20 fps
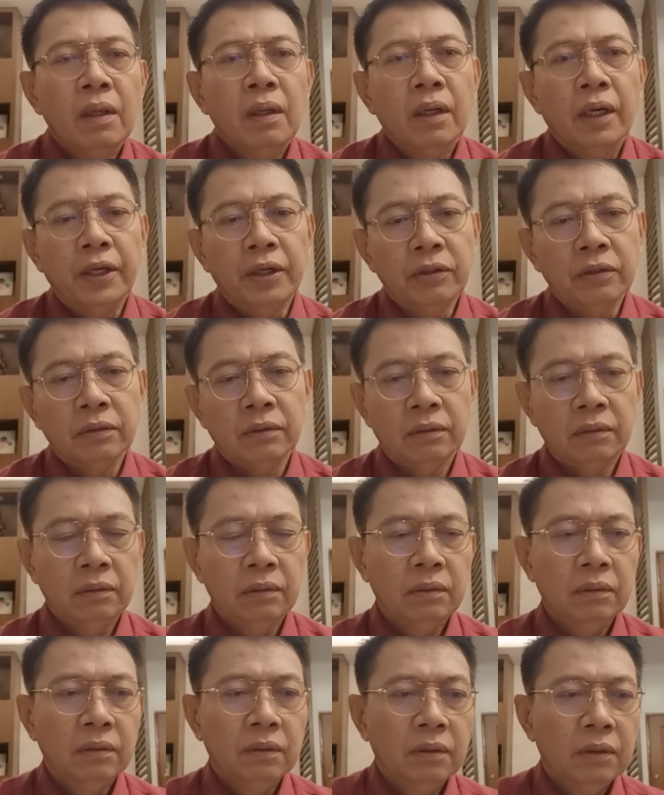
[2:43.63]
Ayun,
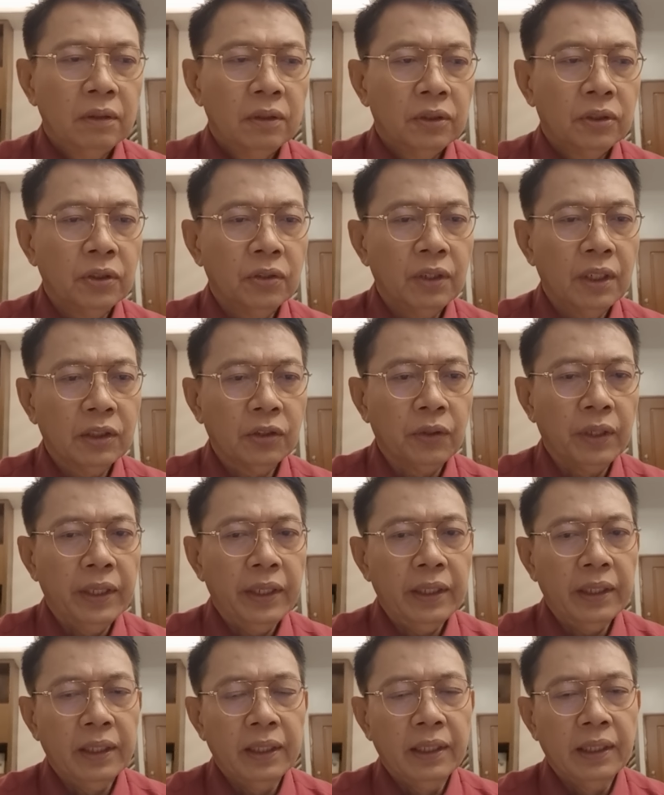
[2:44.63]
So
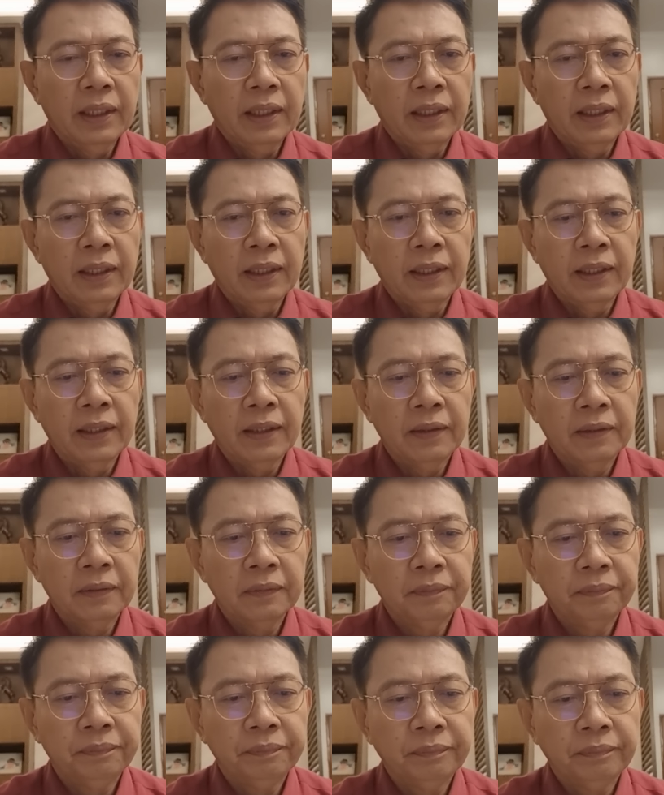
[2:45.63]
actually, uh,
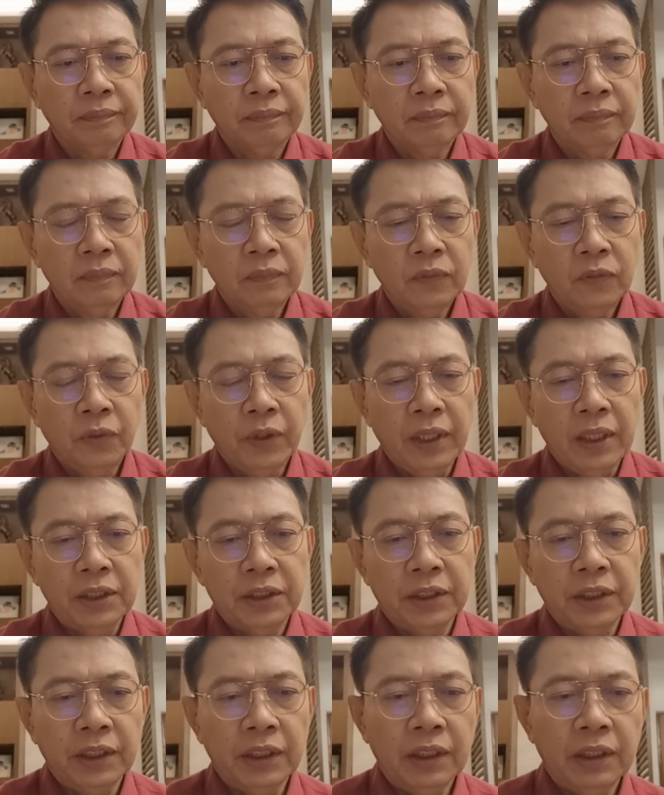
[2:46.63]
well,
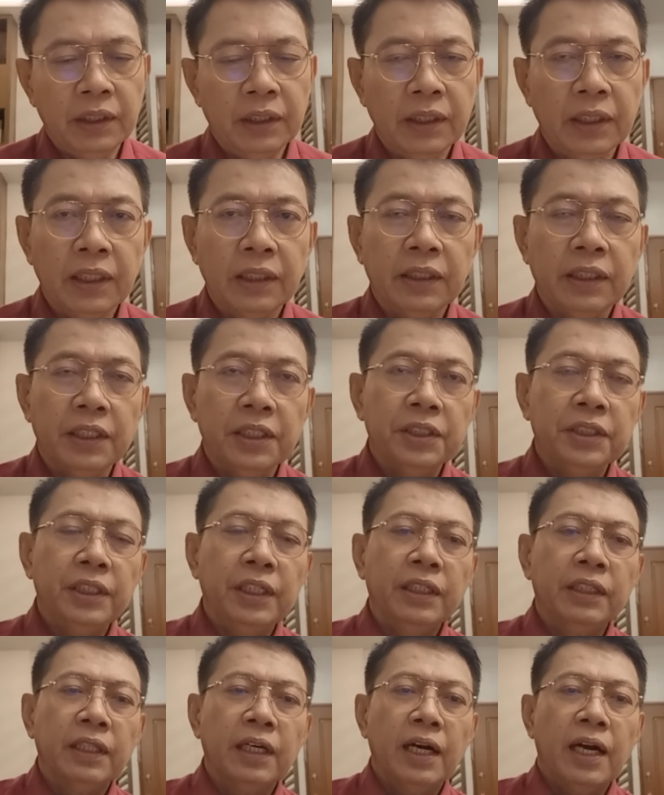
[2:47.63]
si uh,
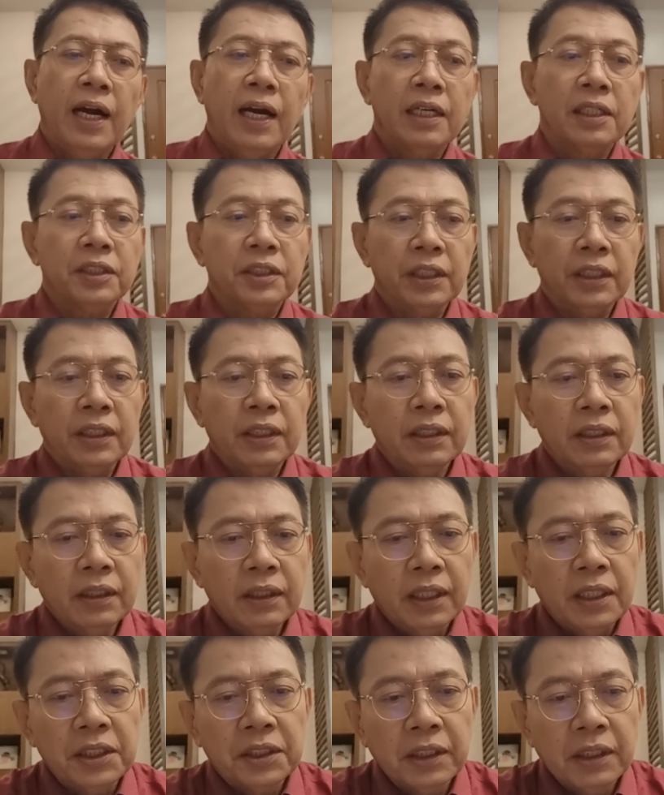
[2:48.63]
Teresita Angse
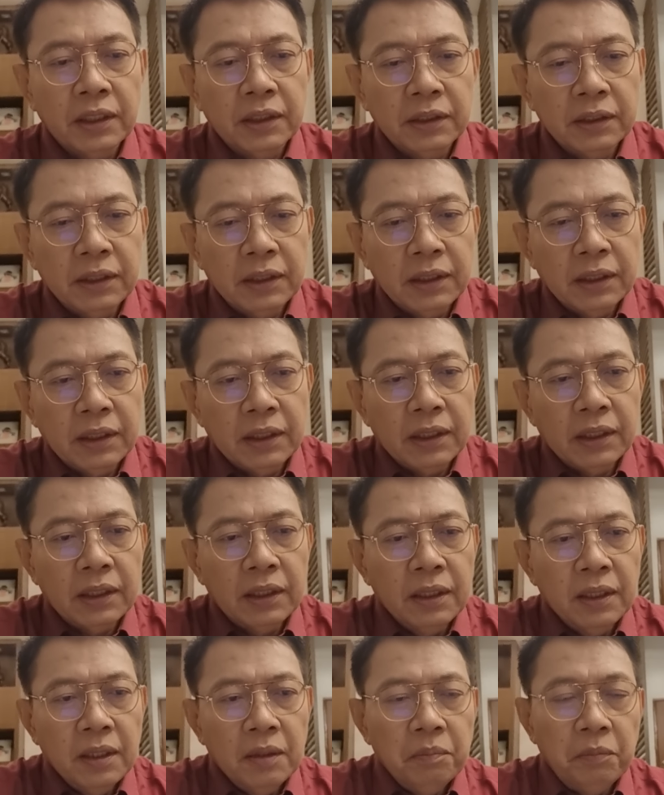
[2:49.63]
na isang uh,
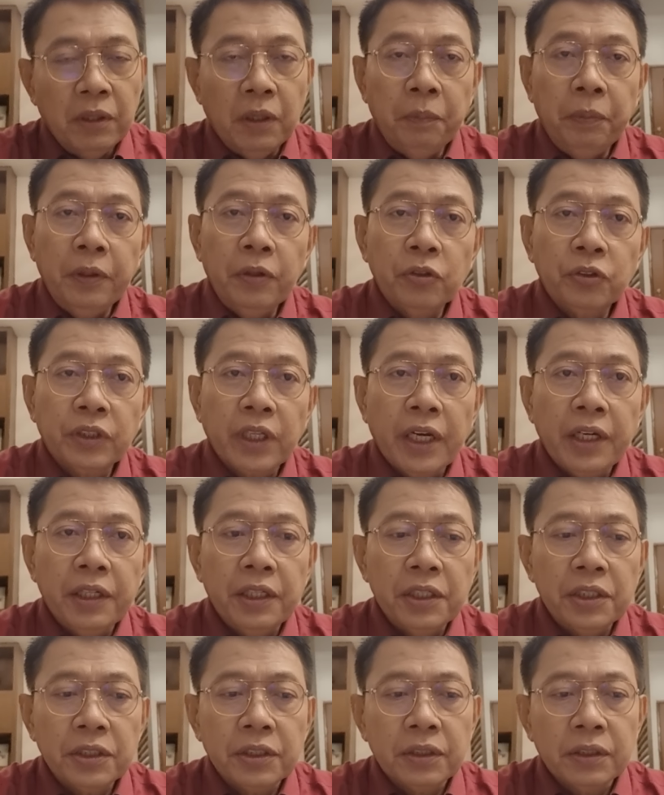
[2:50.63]

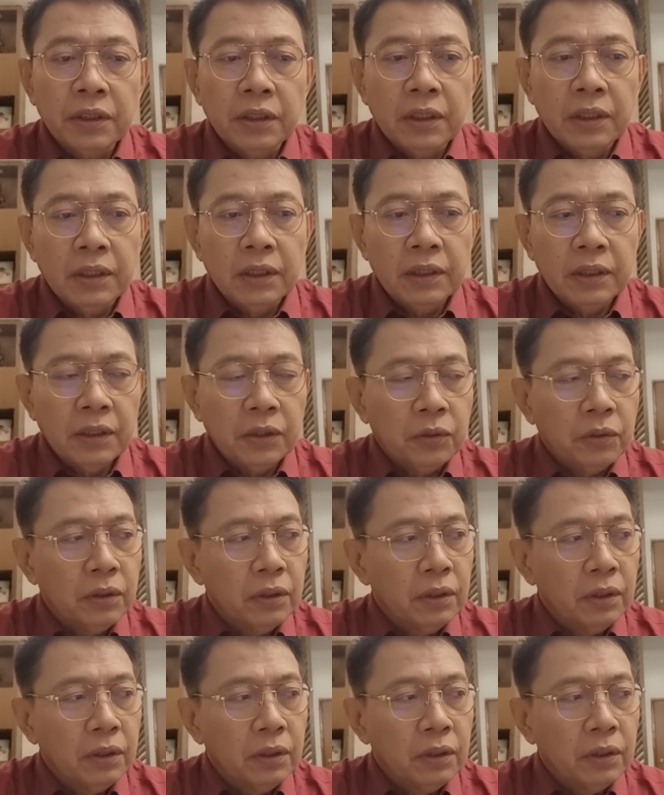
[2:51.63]
Filipino-Chinese uh,